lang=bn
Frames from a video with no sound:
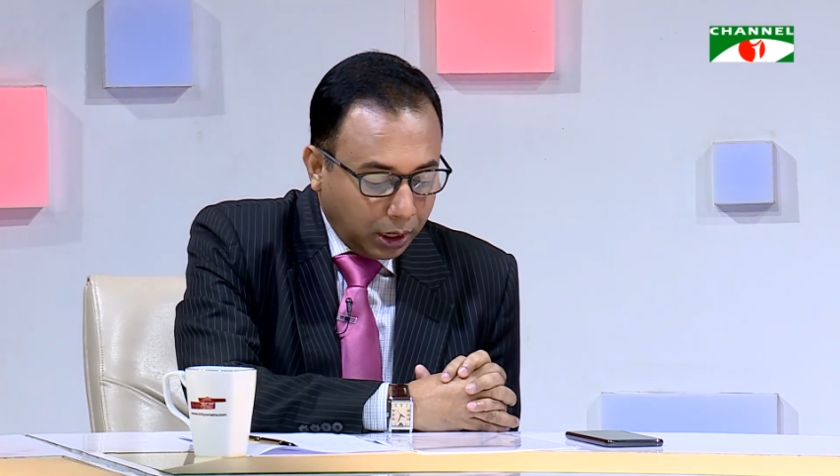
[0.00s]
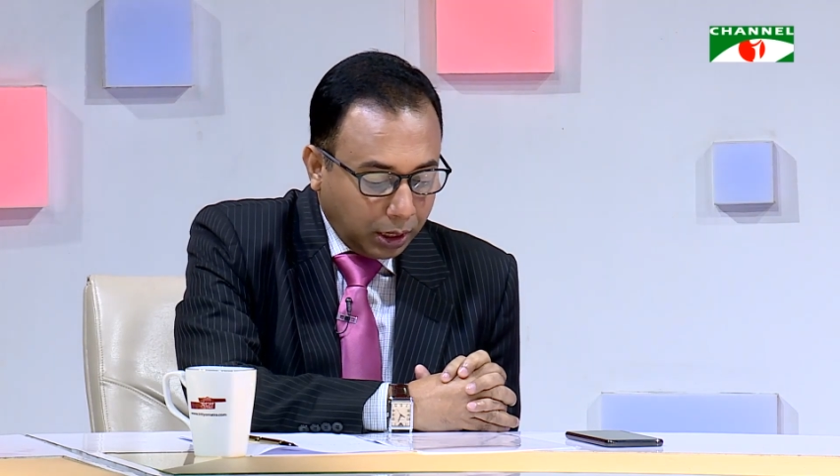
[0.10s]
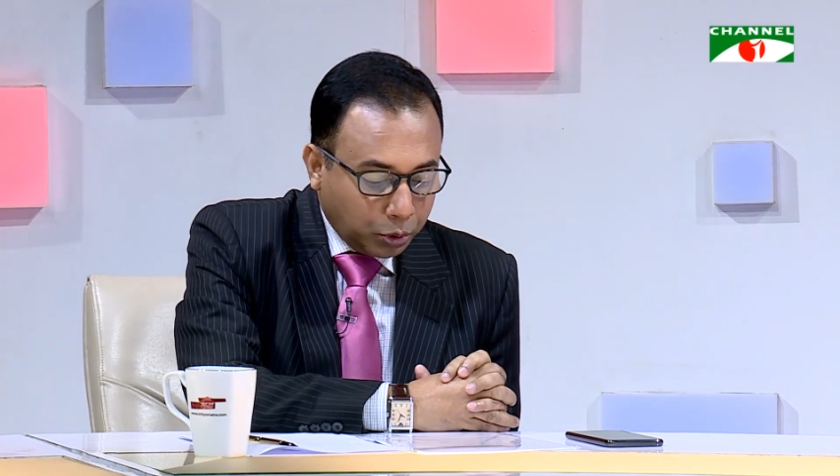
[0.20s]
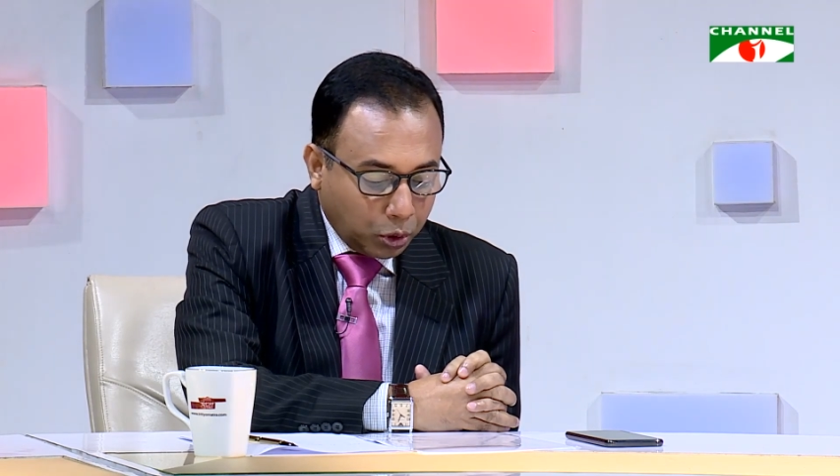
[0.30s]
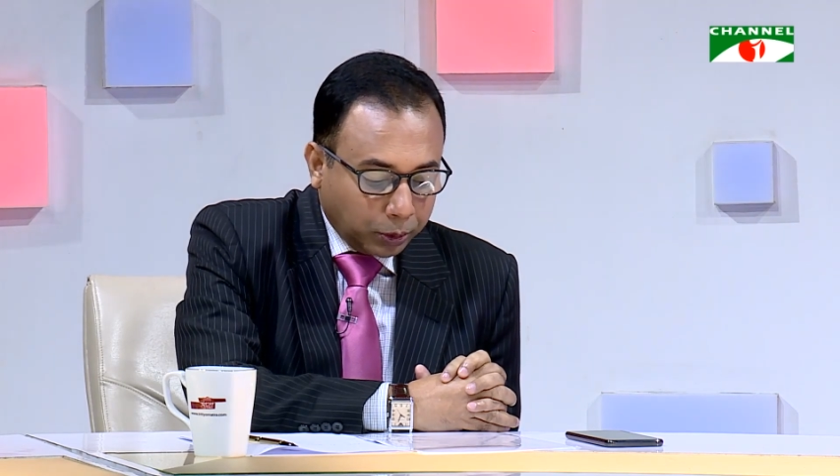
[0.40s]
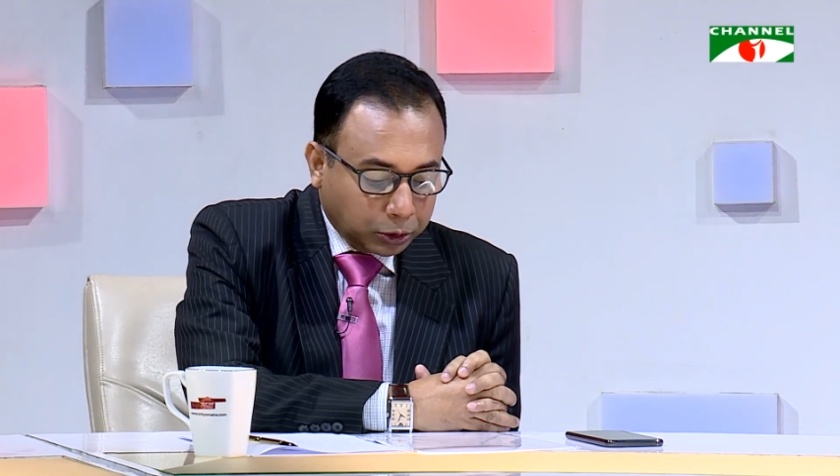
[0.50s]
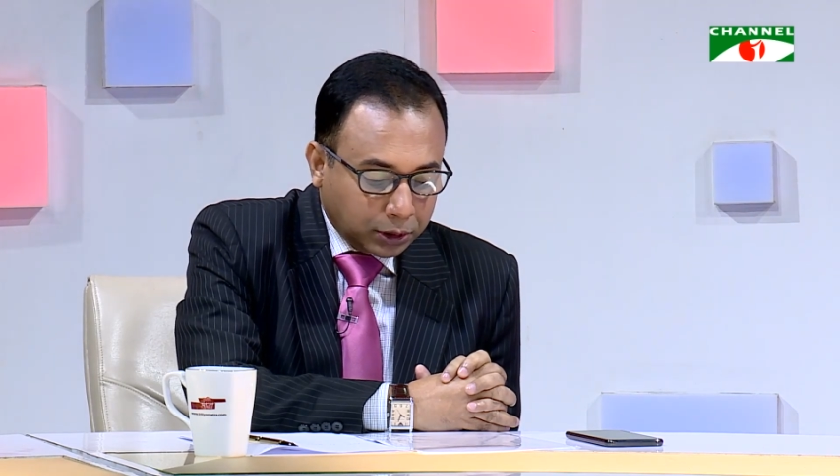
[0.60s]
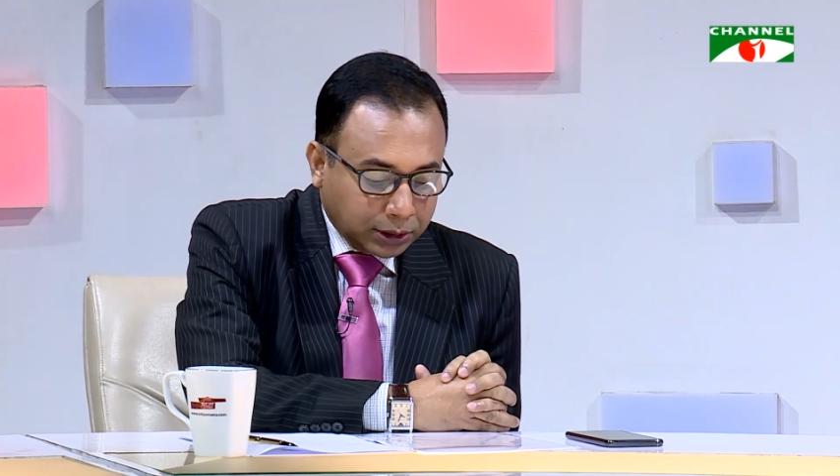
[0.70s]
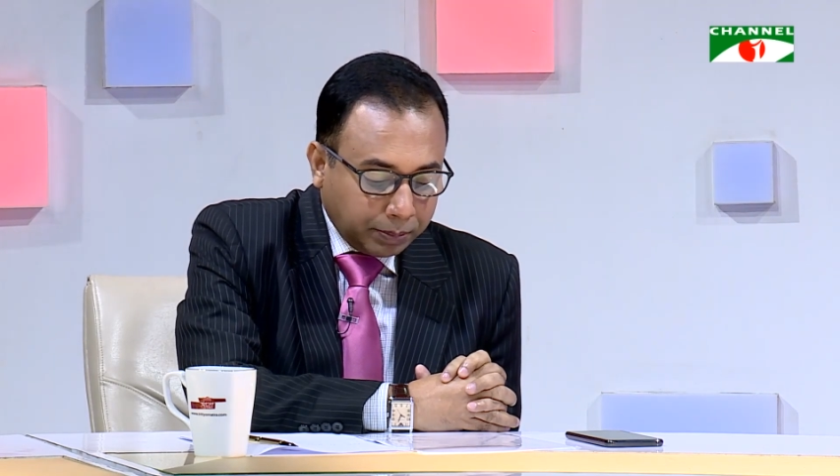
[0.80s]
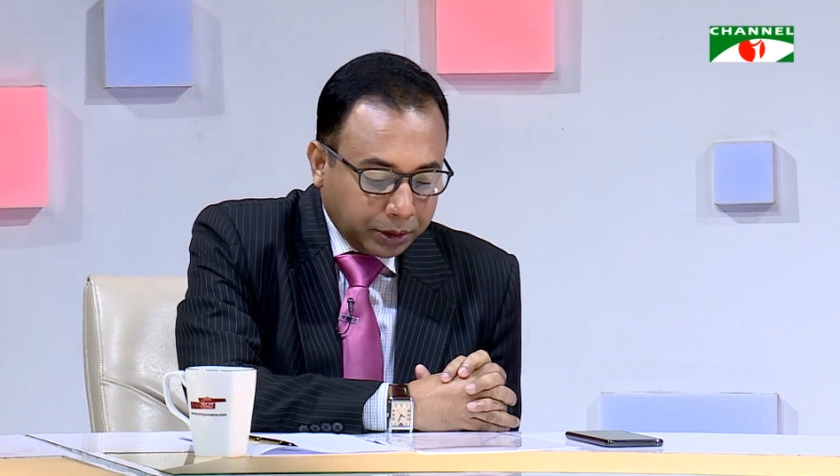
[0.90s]
এবং ওই বছরের
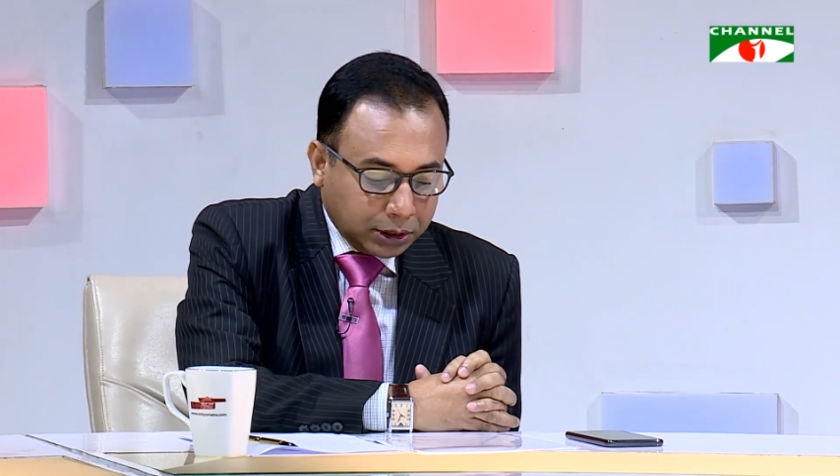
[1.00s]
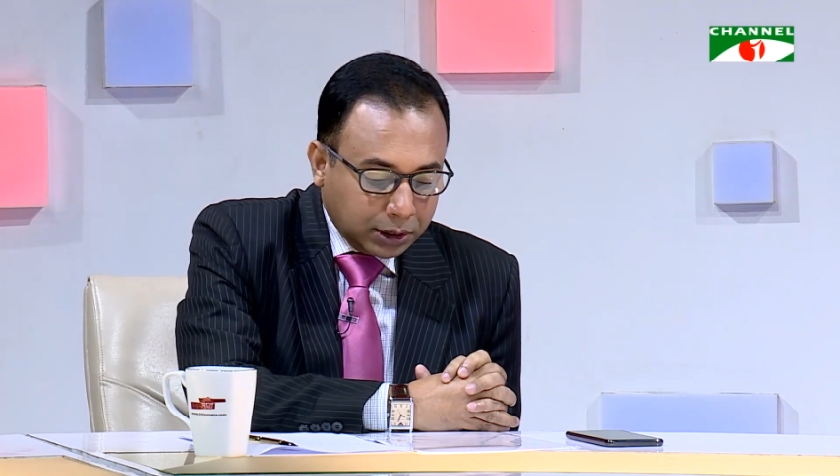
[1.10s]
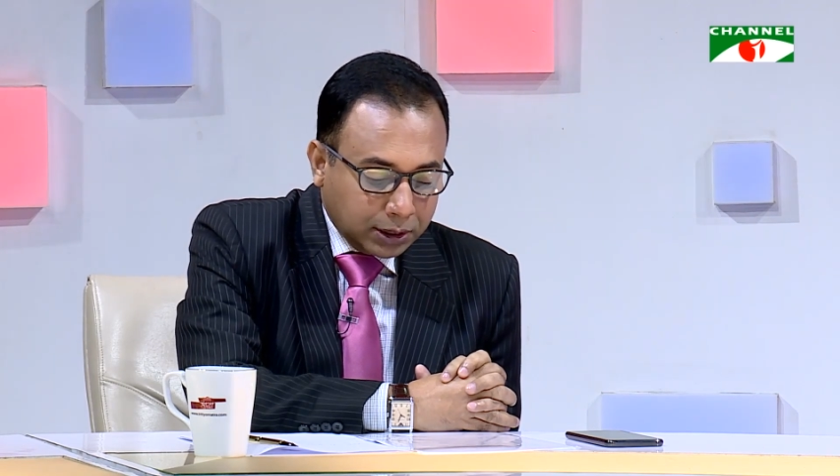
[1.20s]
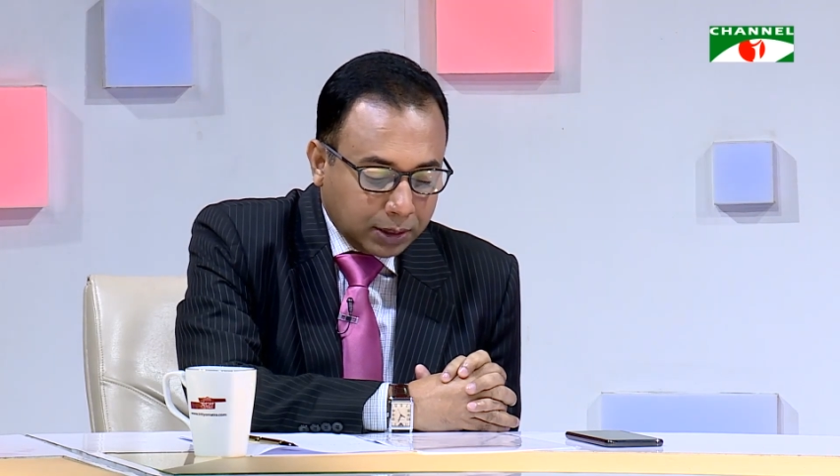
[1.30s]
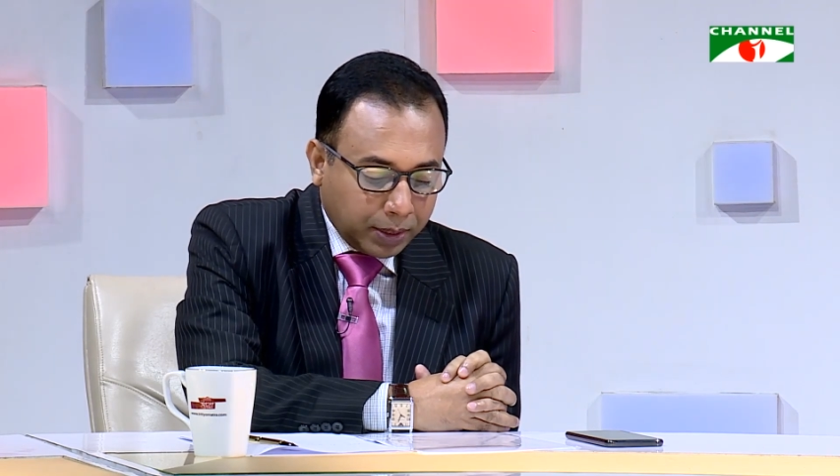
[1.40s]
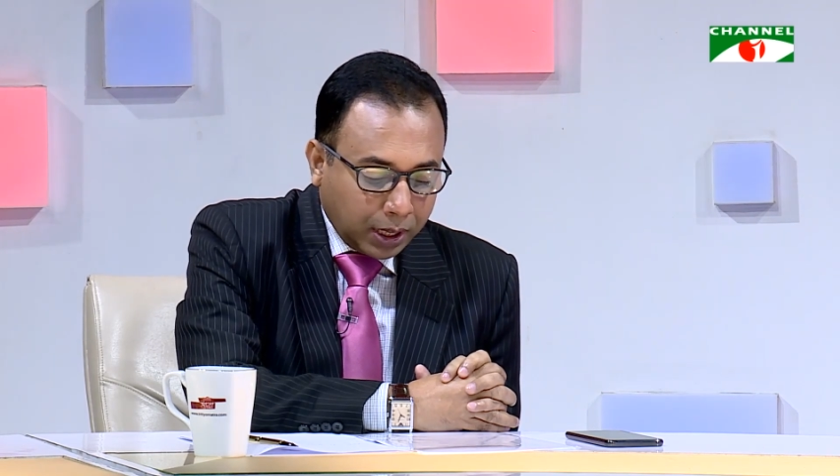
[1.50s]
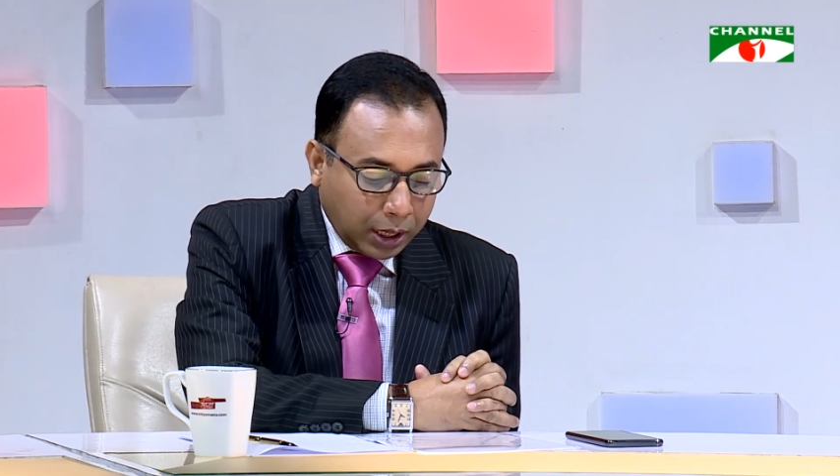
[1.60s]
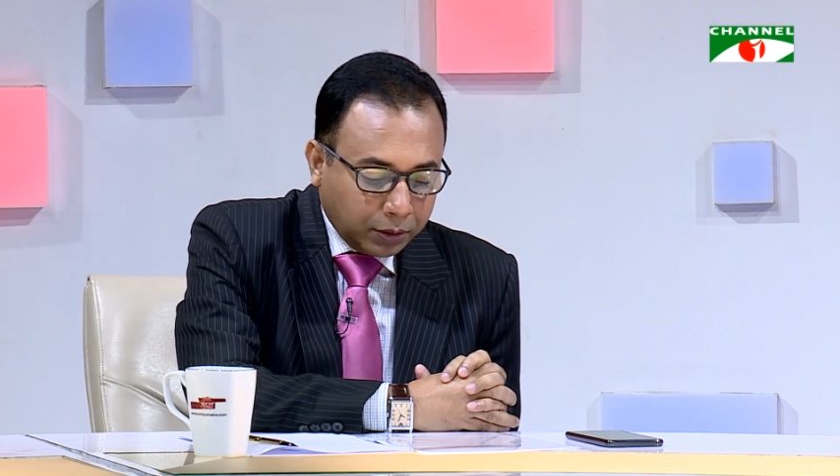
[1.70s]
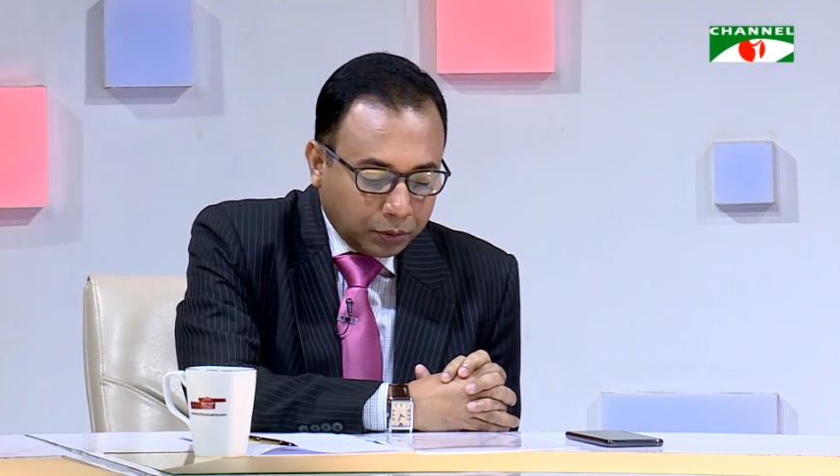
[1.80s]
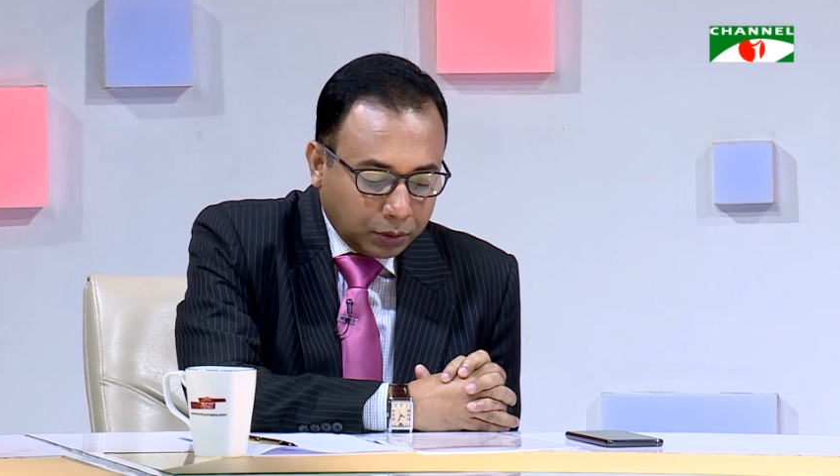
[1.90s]
ছাব্বিশে ডিসেম্বর
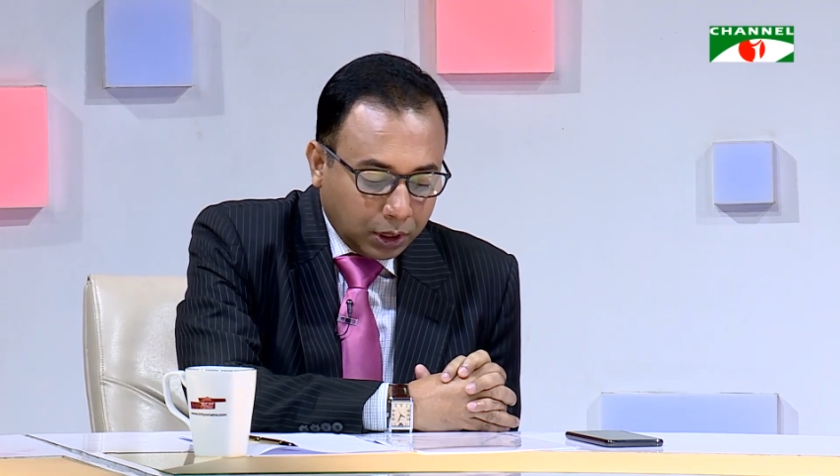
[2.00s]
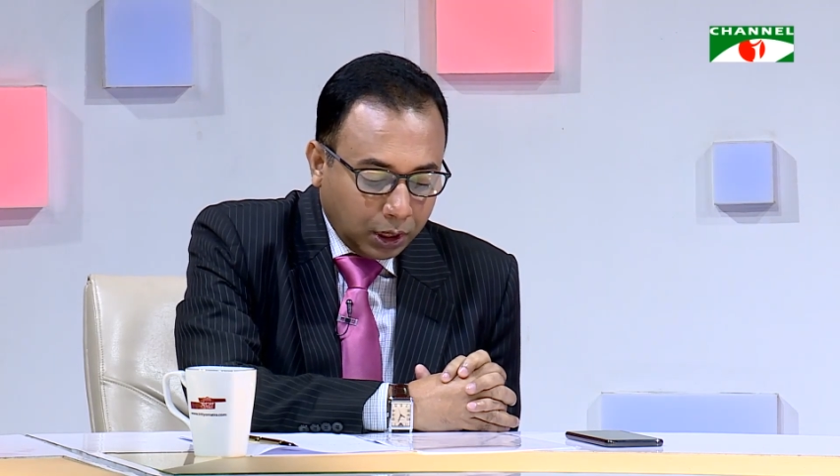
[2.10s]
হাইকোর্ট